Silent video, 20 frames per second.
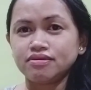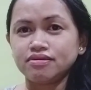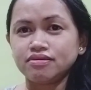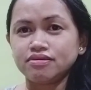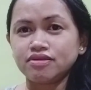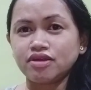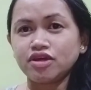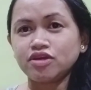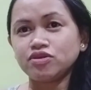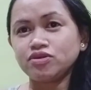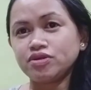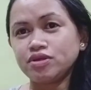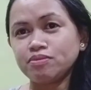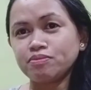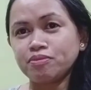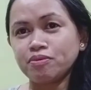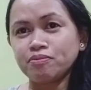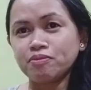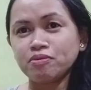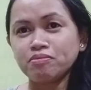Try nyo din
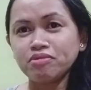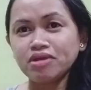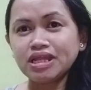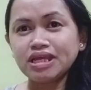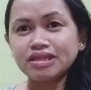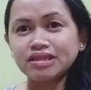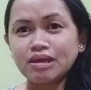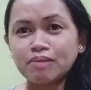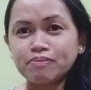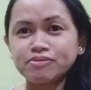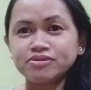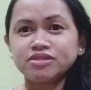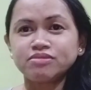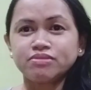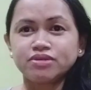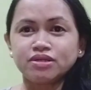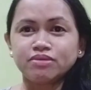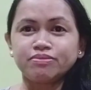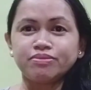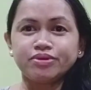po bumili, tapos
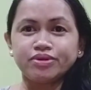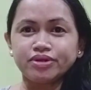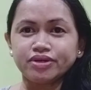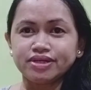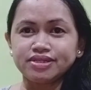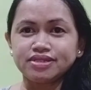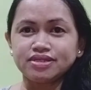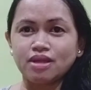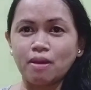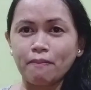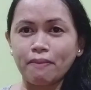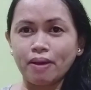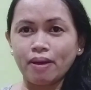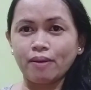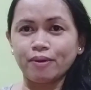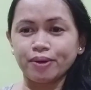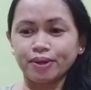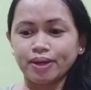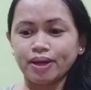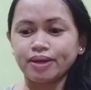uminom po kayo kasi
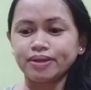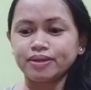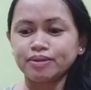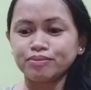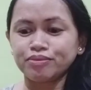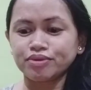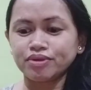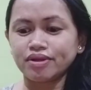napaka-organic po